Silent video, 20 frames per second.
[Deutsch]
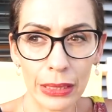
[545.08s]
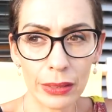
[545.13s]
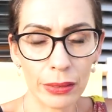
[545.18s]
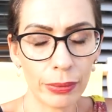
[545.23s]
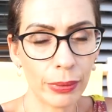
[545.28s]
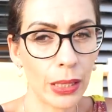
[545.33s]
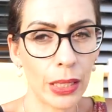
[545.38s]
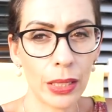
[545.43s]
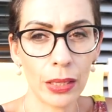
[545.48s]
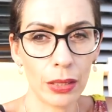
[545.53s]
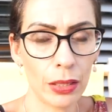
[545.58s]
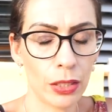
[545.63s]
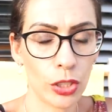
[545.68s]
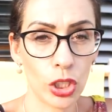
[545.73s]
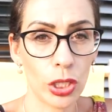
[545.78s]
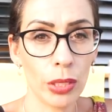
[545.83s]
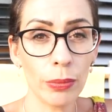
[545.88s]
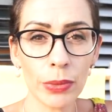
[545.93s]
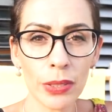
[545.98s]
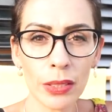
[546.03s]
es war das
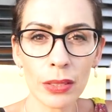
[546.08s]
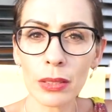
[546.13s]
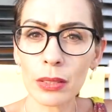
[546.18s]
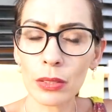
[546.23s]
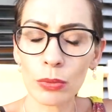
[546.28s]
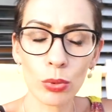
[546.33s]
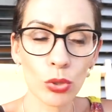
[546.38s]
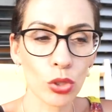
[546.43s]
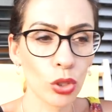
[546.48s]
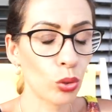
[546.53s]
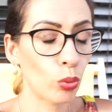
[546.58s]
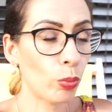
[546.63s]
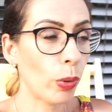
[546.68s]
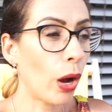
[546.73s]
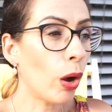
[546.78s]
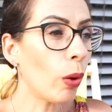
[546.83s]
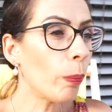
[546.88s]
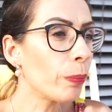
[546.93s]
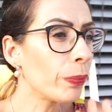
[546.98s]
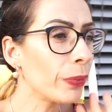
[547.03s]
Schlimmste, das wünsche ich
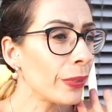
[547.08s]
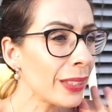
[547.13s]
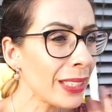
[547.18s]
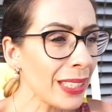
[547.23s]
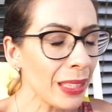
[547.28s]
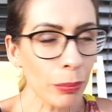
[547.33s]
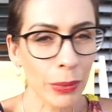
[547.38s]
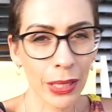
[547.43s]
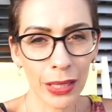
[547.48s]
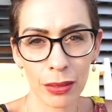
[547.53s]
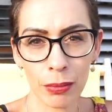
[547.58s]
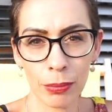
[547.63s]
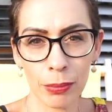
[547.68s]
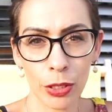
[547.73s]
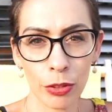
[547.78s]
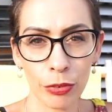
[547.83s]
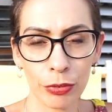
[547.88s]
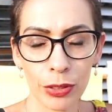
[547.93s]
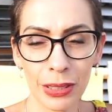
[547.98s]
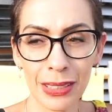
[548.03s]
überhaupt niemandem
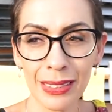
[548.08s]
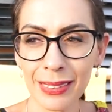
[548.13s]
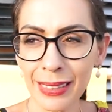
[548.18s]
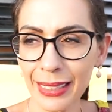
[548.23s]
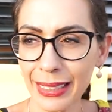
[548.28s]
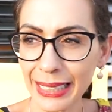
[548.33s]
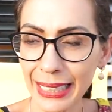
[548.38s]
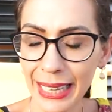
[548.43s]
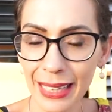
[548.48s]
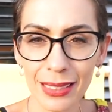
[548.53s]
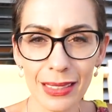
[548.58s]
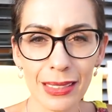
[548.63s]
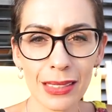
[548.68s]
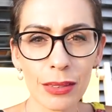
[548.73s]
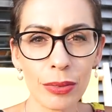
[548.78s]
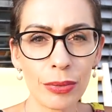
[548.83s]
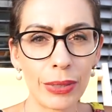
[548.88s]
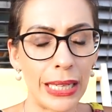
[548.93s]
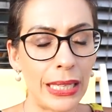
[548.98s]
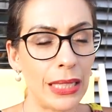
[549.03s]
auf dieser
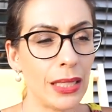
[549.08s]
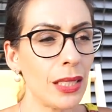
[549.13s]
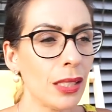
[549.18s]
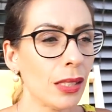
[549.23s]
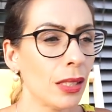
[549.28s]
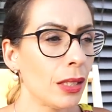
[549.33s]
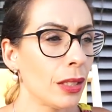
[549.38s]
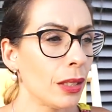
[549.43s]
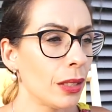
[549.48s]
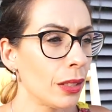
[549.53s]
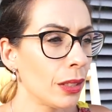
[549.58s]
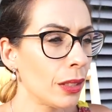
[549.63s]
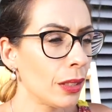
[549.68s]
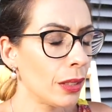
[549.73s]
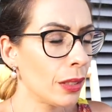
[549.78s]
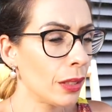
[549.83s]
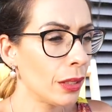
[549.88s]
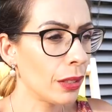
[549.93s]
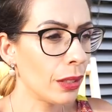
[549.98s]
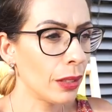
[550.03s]
ganzen Welt.
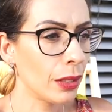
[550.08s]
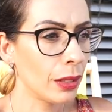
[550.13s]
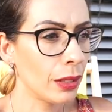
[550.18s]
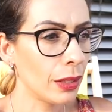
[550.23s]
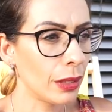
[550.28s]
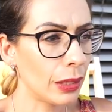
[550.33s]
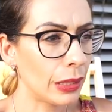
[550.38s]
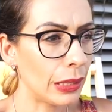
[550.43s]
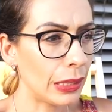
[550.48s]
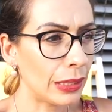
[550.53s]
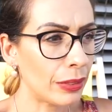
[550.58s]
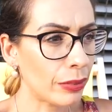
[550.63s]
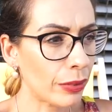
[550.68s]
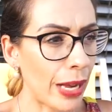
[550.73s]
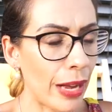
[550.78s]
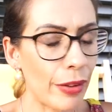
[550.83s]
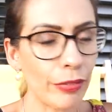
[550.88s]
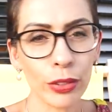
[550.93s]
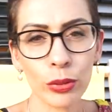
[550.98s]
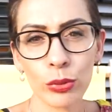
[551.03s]
Es war
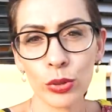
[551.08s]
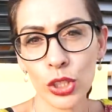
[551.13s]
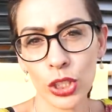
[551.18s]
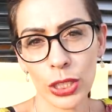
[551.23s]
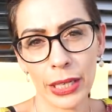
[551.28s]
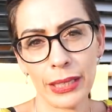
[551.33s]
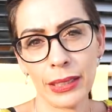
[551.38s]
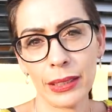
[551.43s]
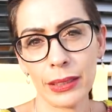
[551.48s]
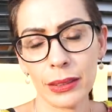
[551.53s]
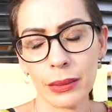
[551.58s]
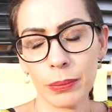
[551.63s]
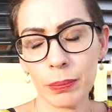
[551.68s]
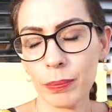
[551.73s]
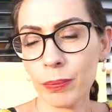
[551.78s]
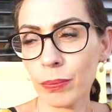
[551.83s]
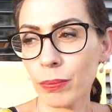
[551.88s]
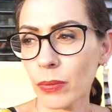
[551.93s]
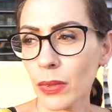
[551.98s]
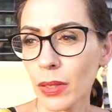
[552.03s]
einfach nur schrecklich.
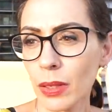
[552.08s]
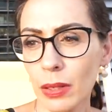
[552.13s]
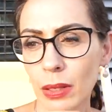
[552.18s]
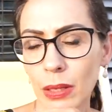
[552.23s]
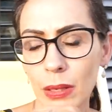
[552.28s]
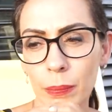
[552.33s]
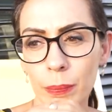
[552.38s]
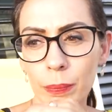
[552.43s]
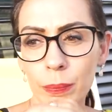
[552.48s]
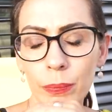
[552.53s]
Ja.